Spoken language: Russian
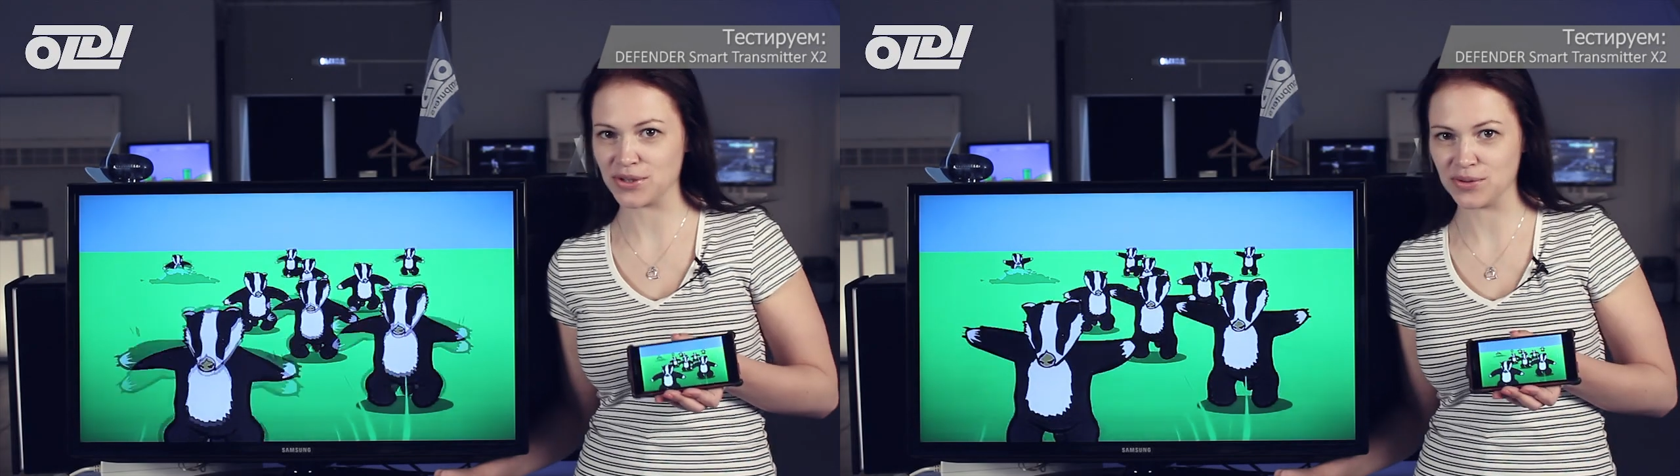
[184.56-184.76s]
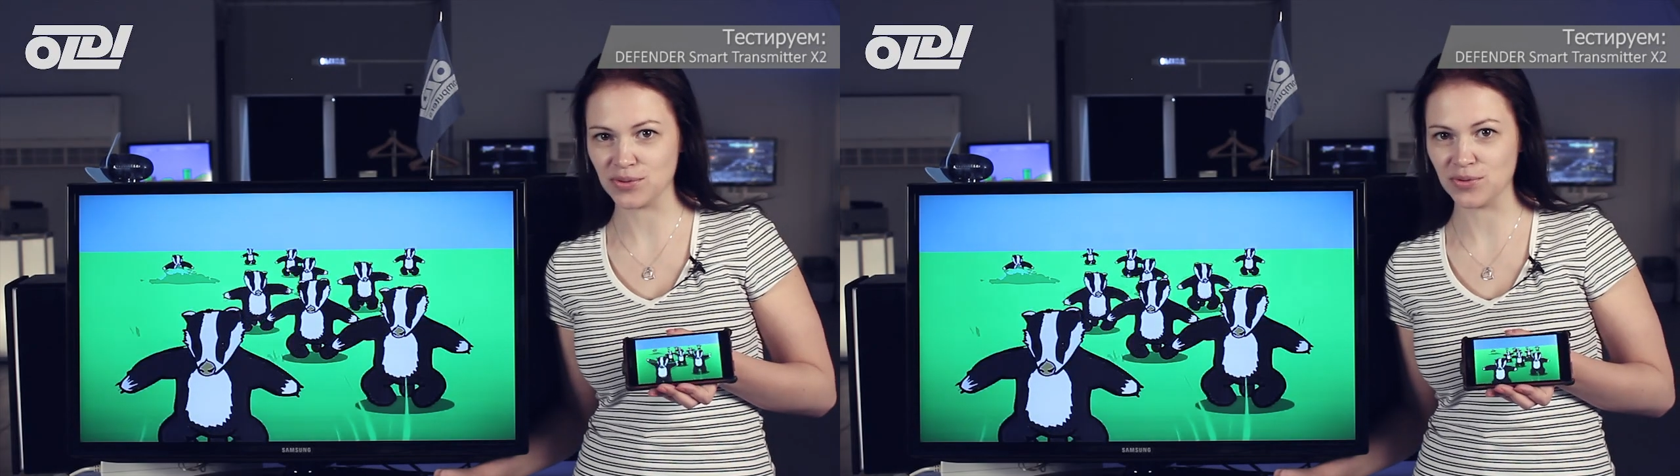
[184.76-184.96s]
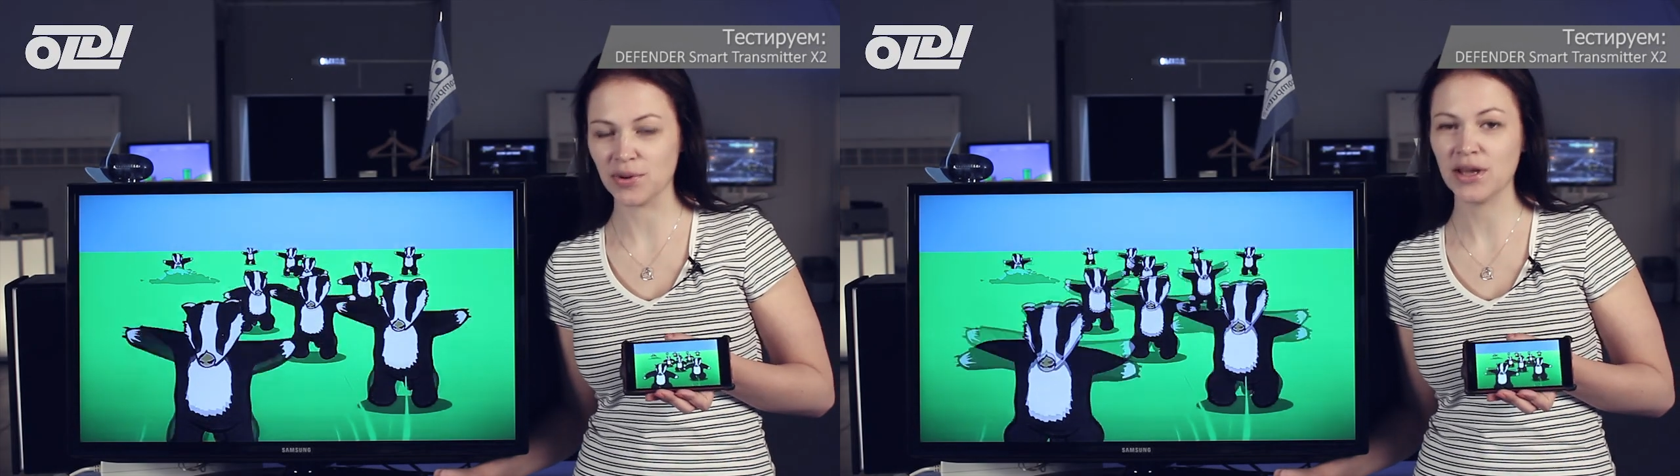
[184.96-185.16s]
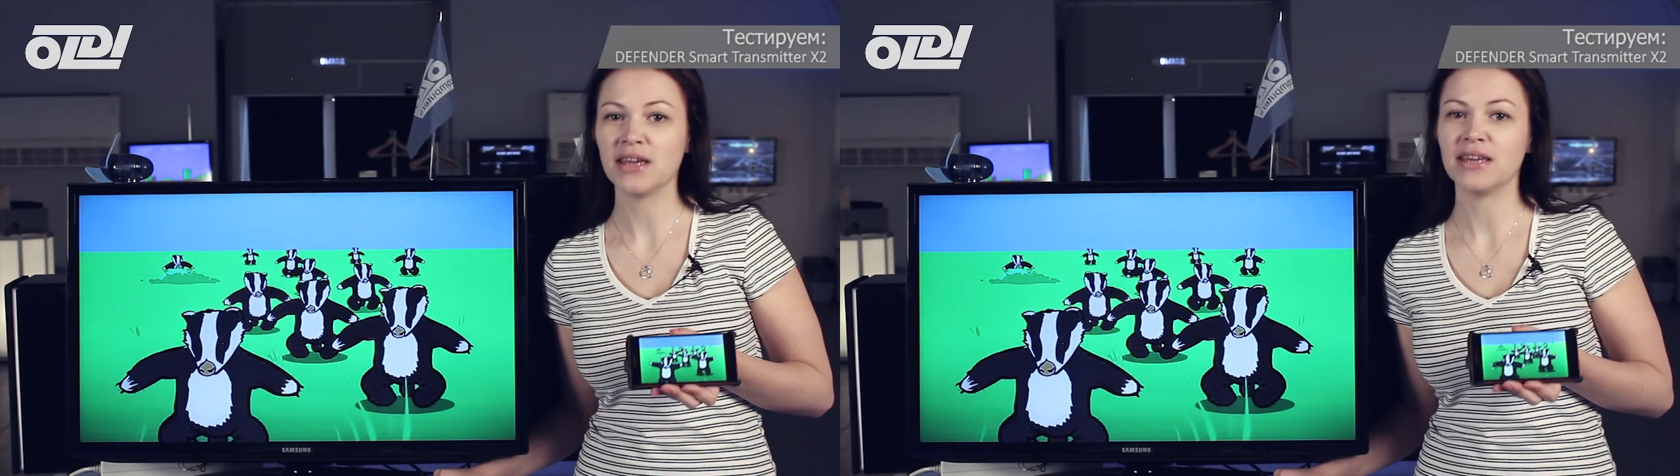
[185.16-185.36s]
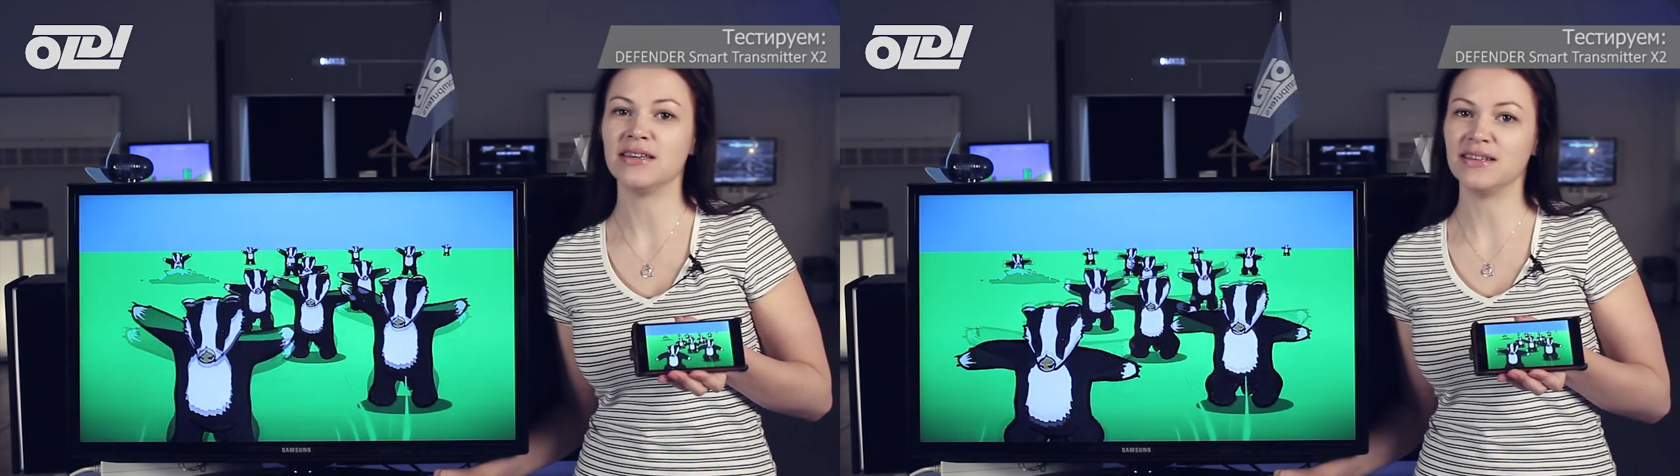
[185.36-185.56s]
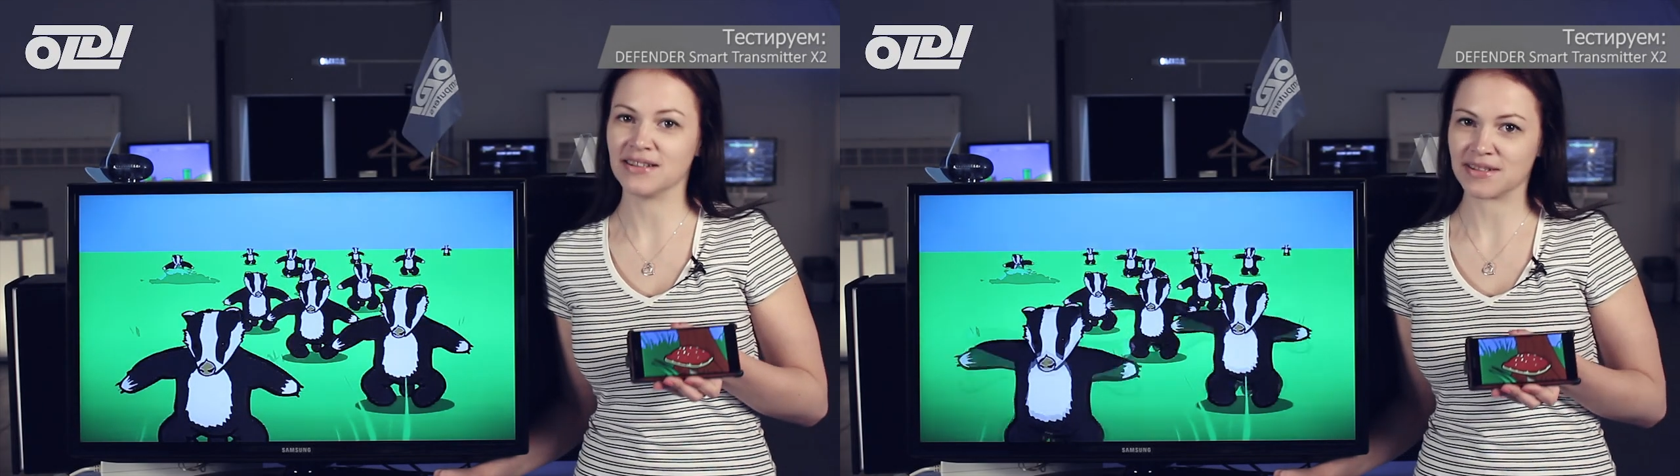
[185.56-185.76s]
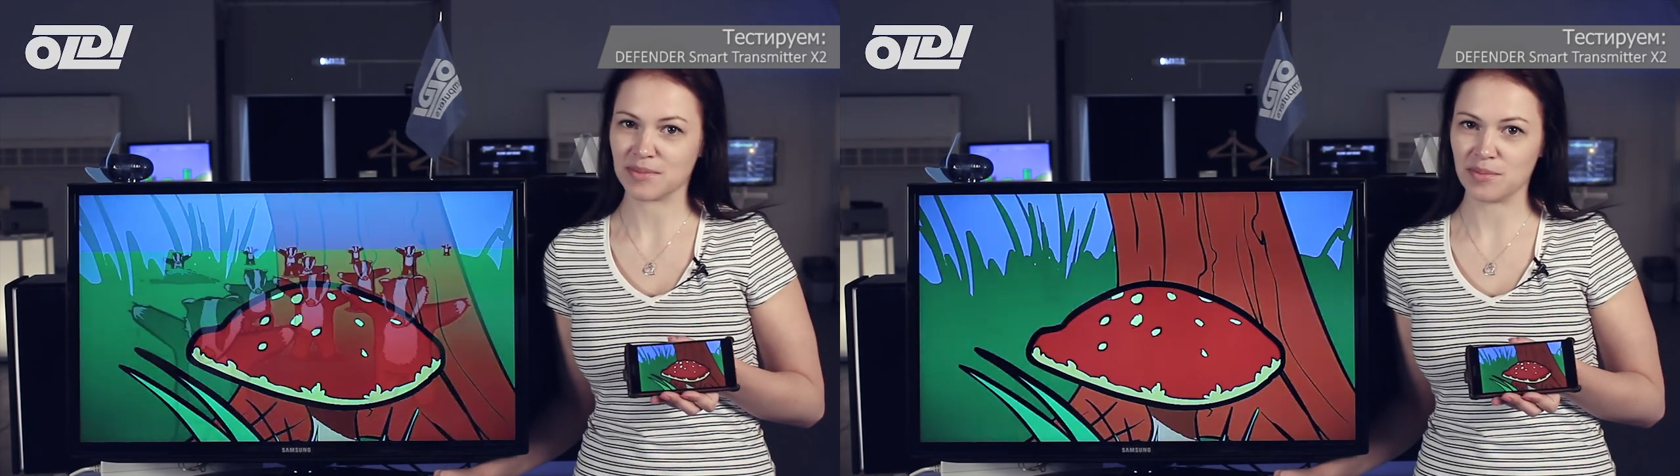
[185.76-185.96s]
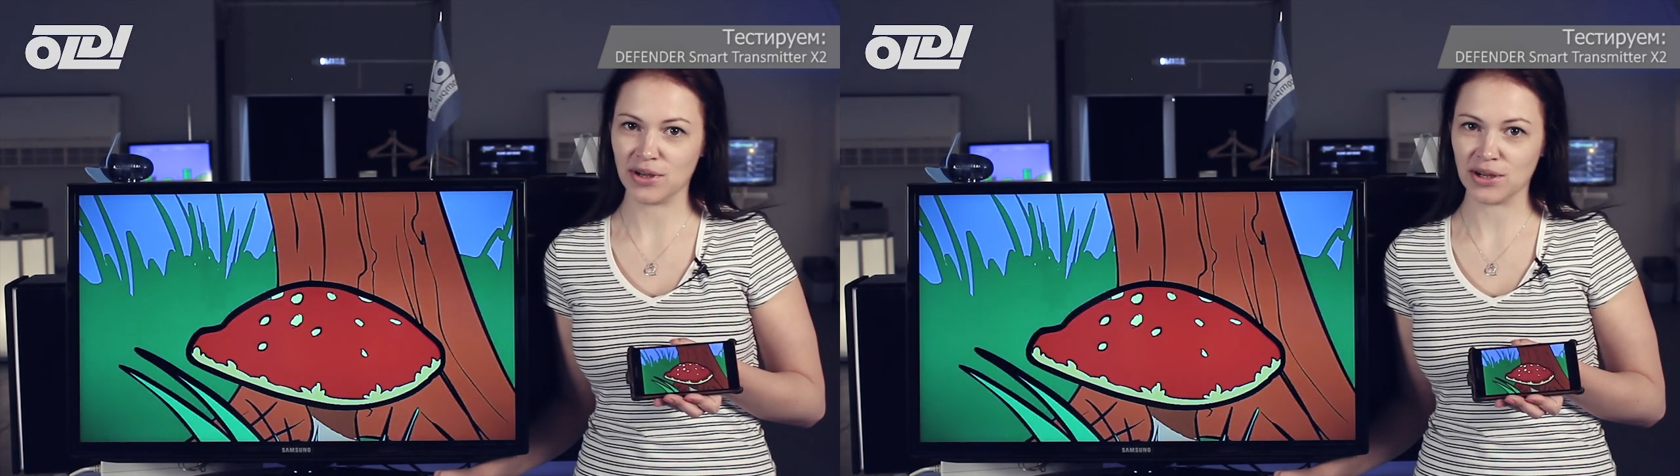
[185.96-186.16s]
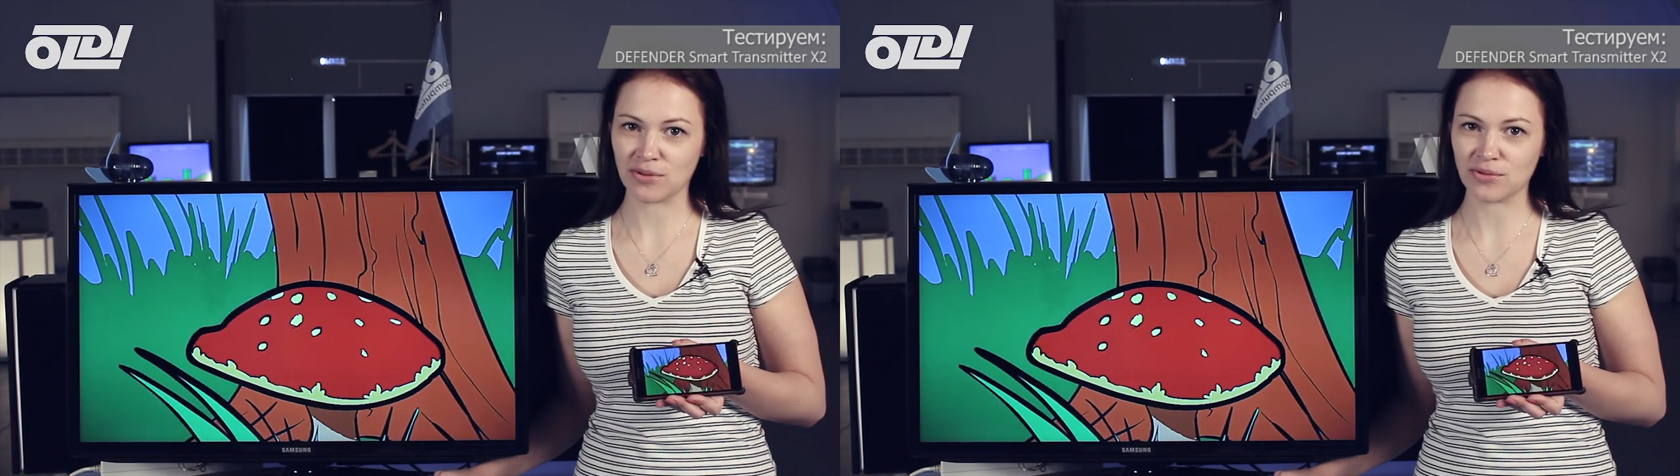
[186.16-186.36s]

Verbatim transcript: с YouTube и игры с мобильных